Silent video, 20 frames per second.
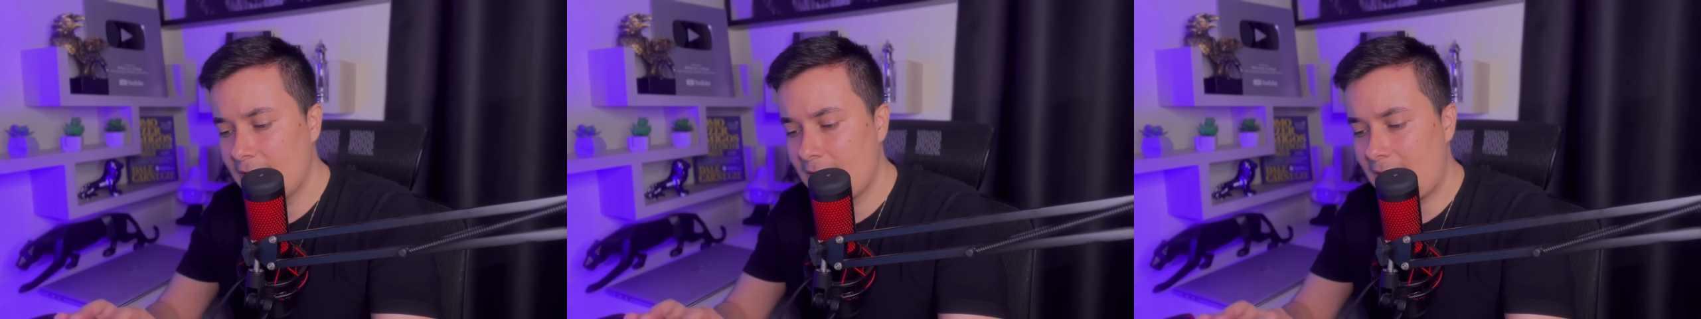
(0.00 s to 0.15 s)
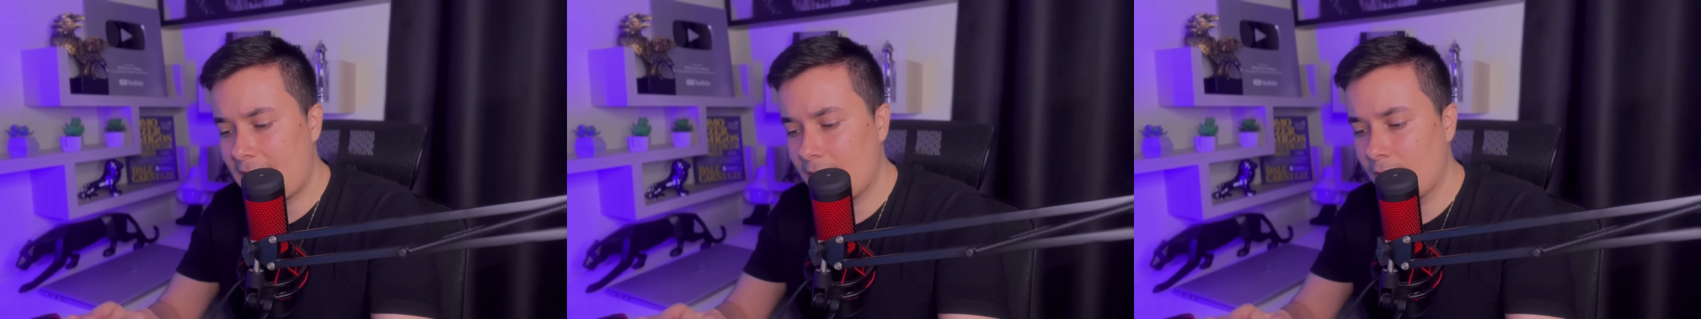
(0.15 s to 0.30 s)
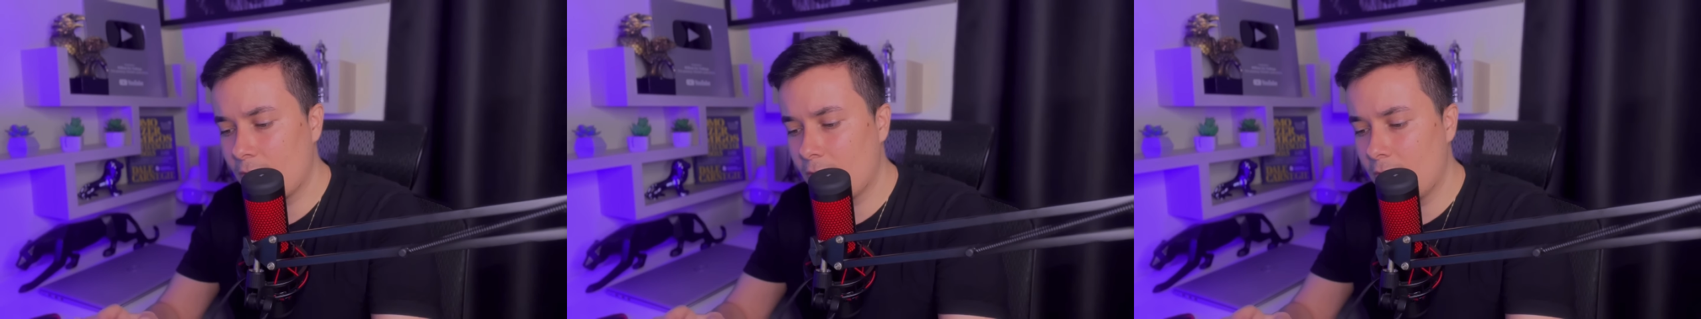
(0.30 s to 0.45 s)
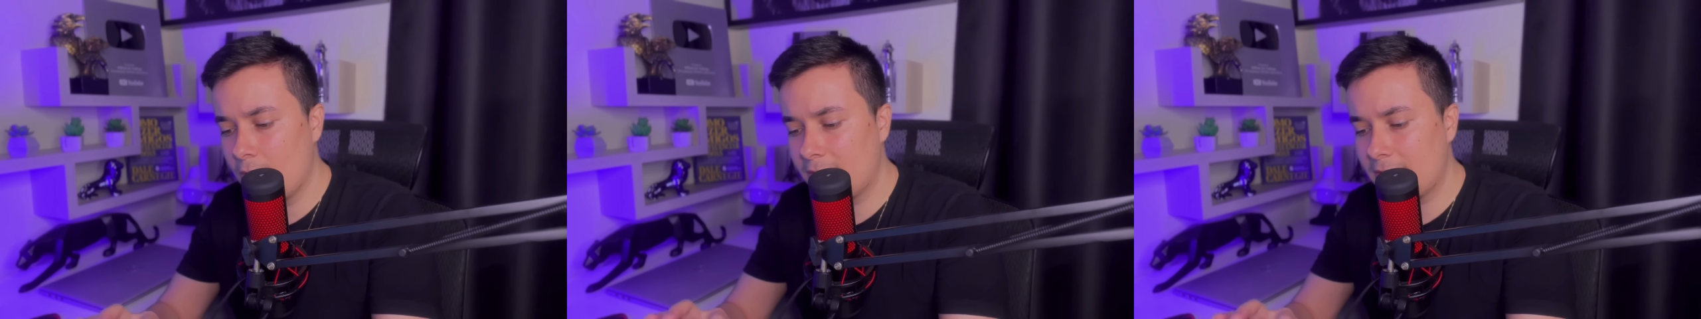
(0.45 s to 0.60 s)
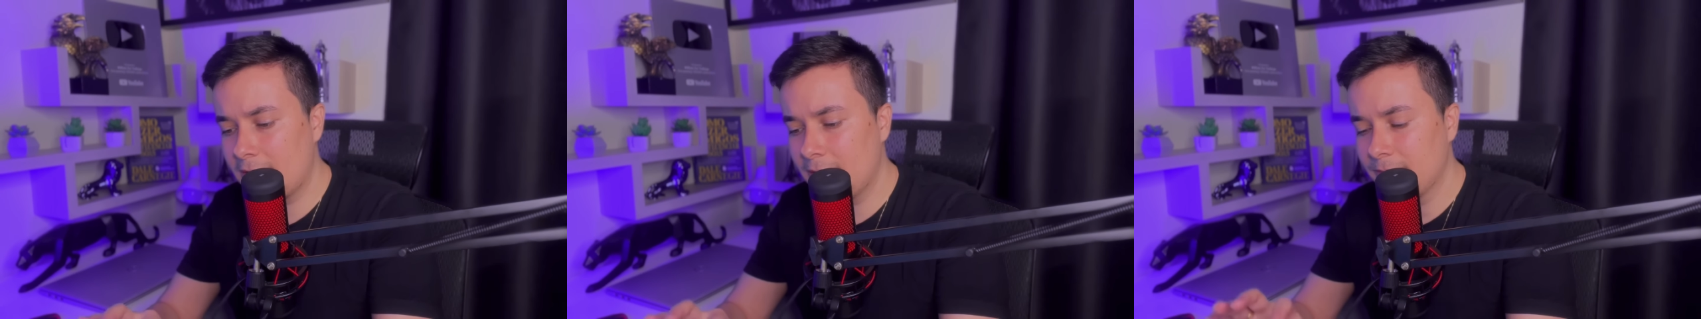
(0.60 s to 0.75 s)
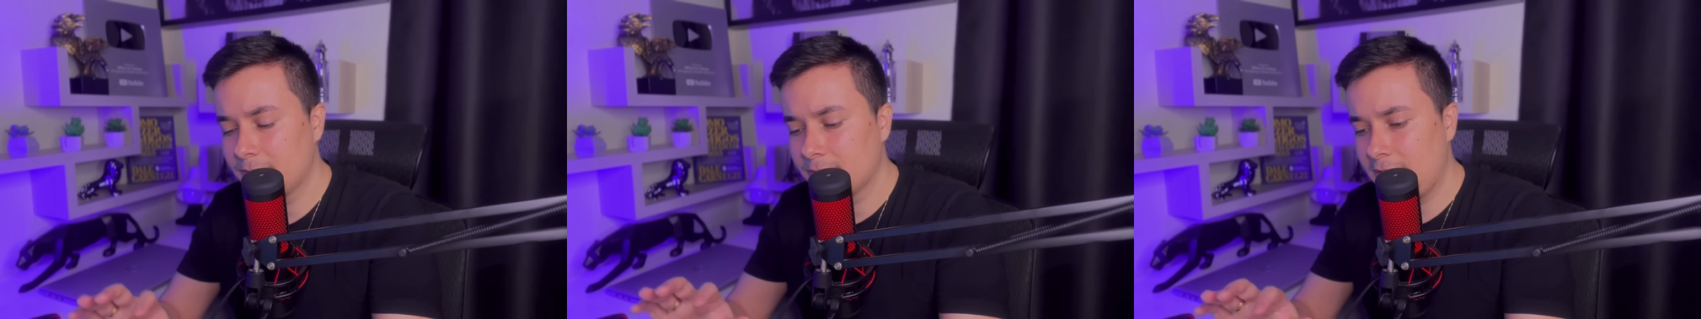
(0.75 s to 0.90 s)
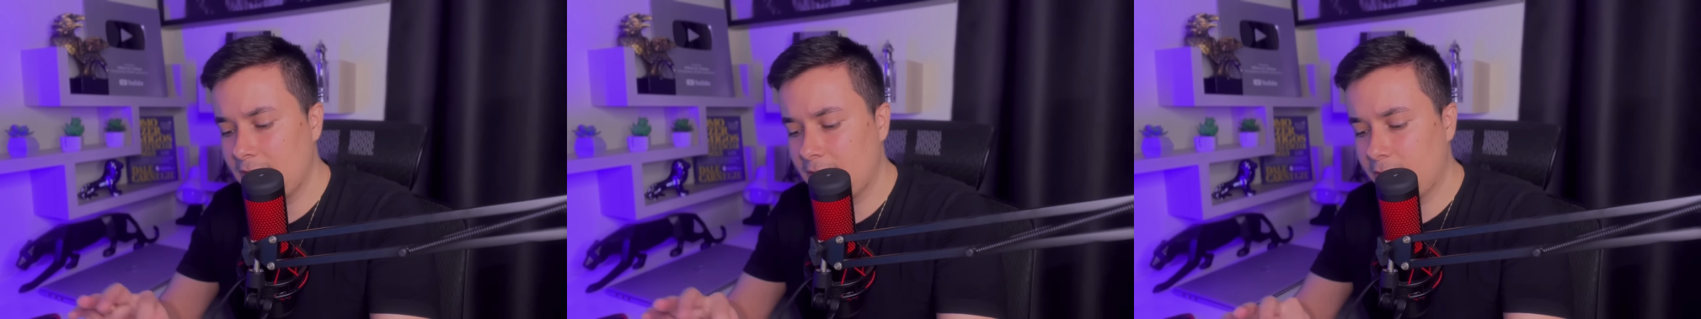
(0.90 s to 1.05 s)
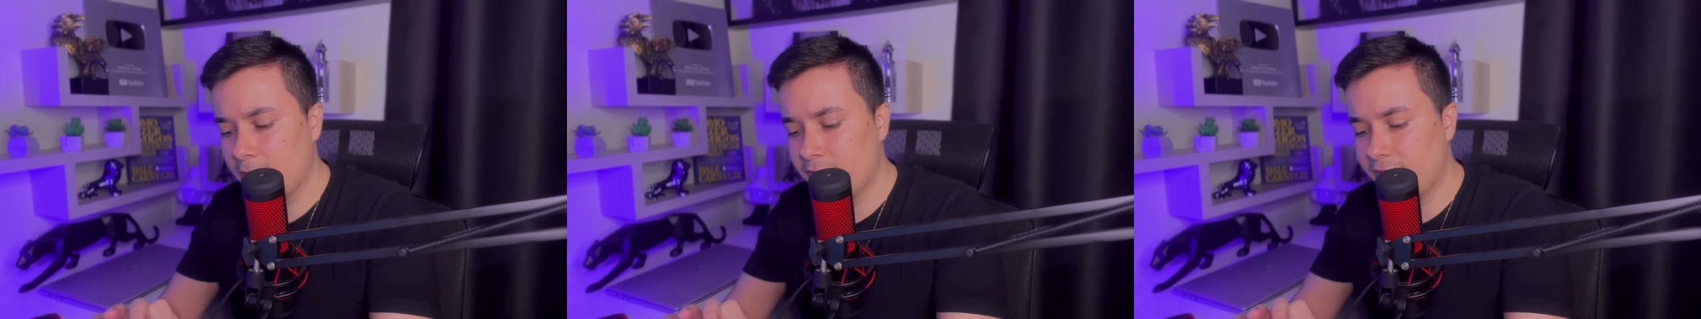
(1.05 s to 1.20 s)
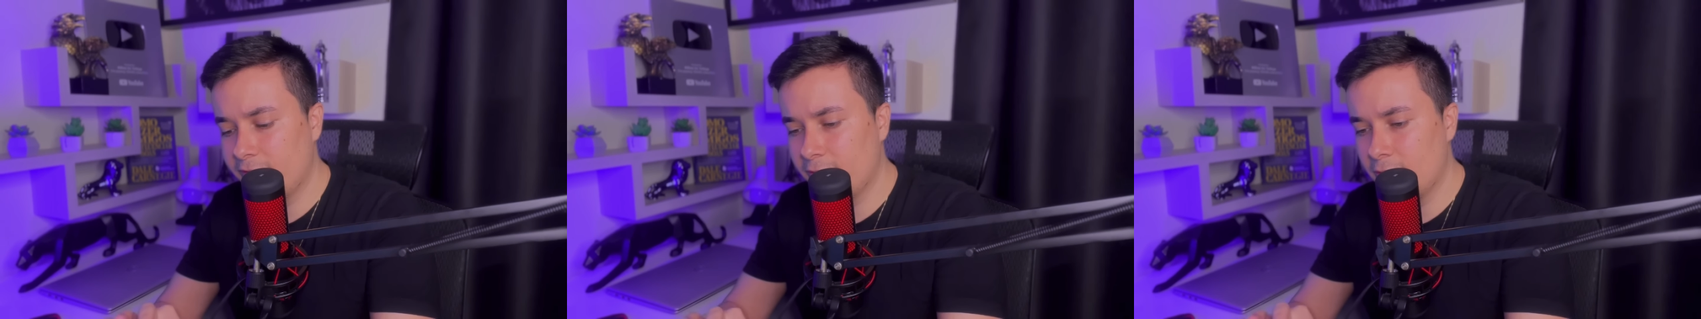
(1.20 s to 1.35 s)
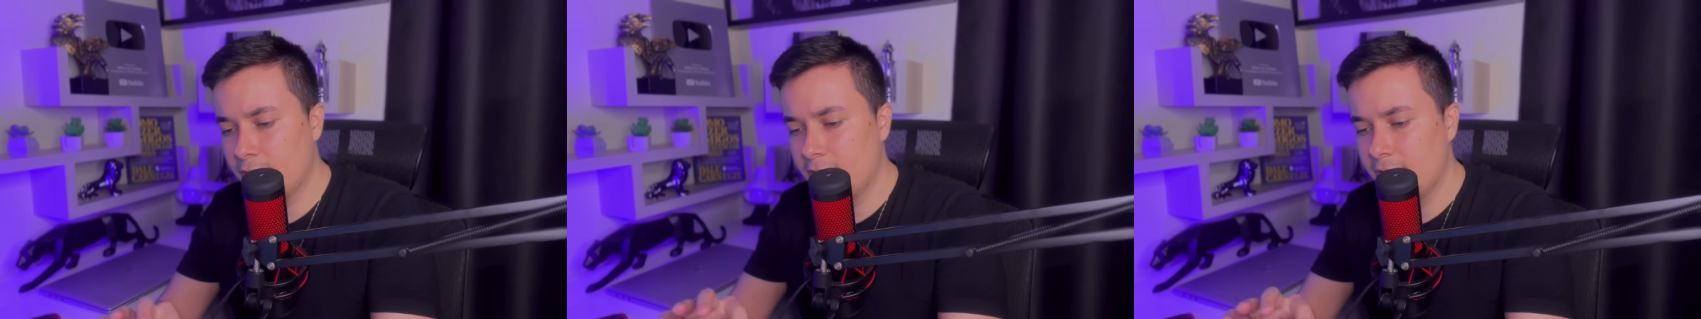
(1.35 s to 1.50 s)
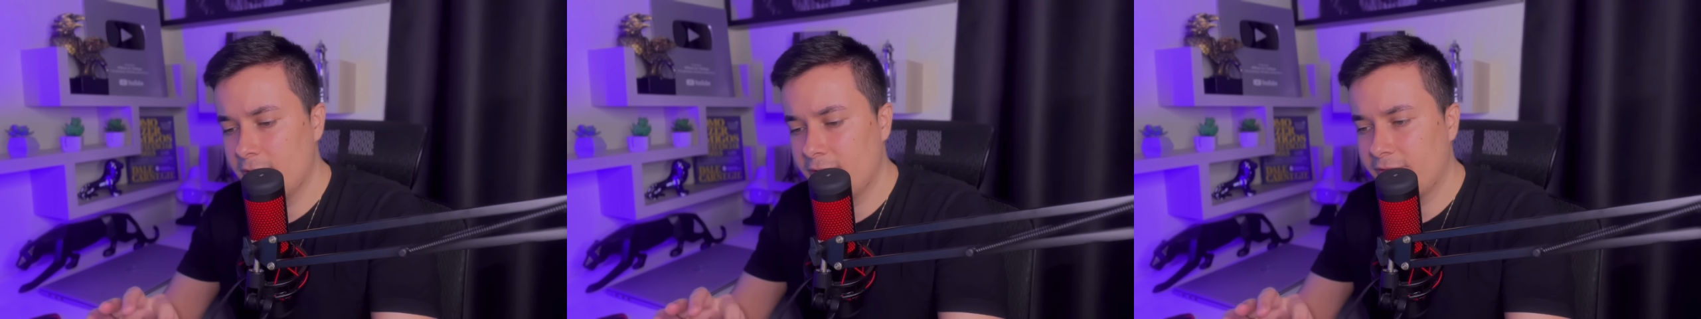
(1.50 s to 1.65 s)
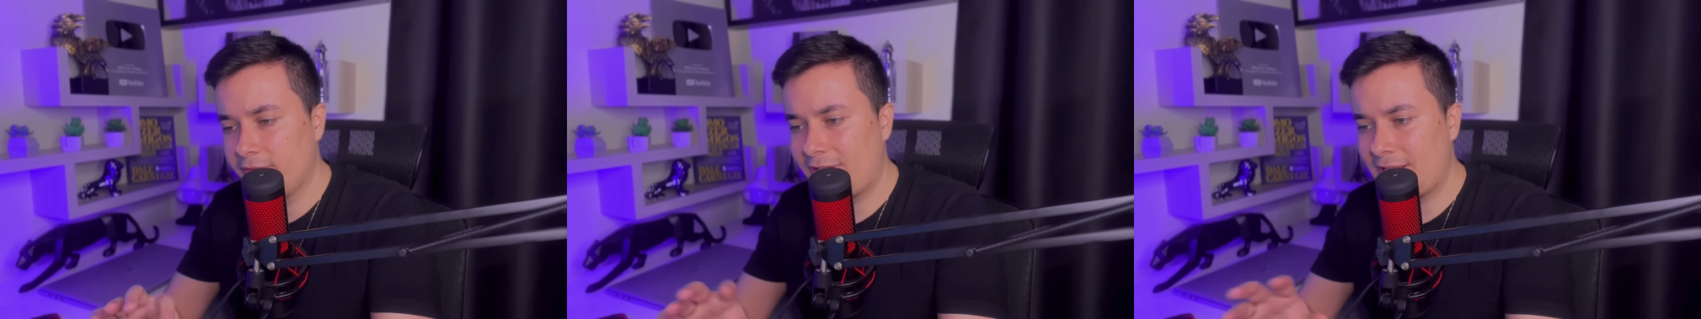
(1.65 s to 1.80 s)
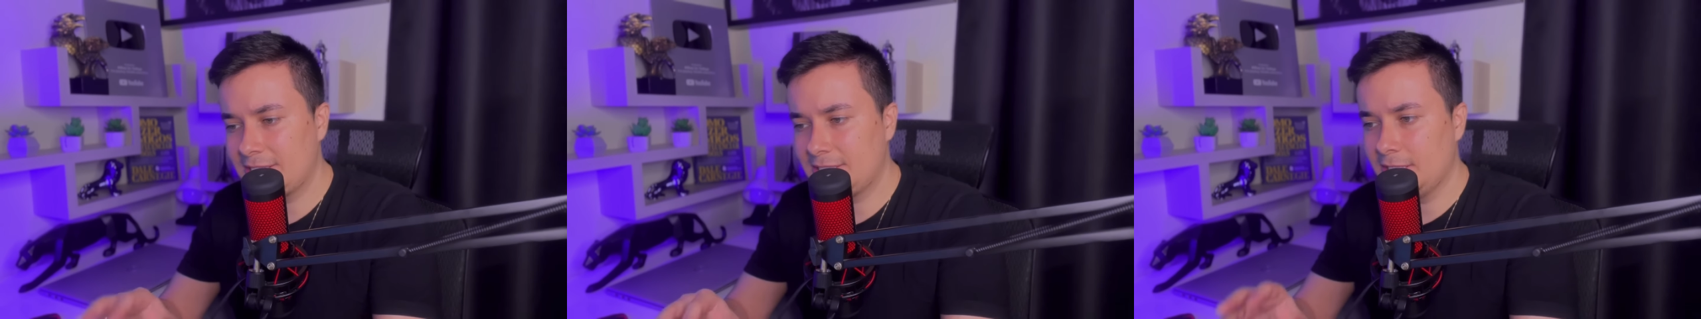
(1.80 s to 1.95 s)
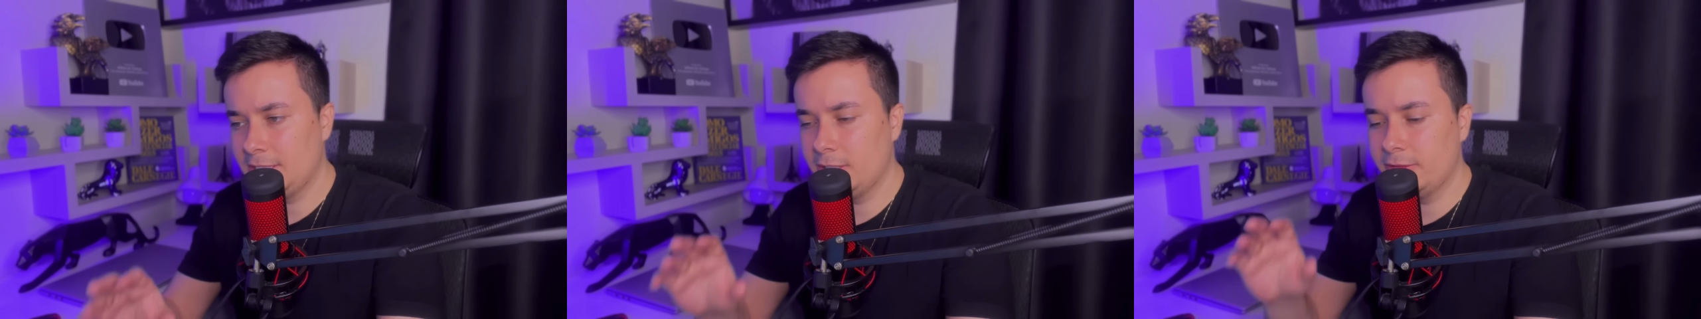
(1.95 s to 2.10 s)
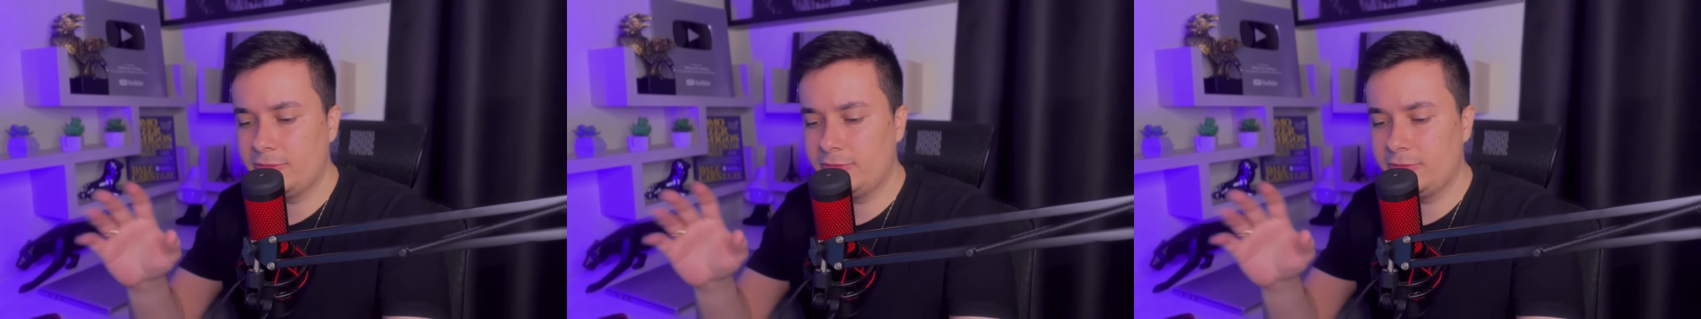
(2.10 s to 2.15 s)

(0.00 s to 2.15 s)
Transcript: Agora, o que, que eu vou fazer?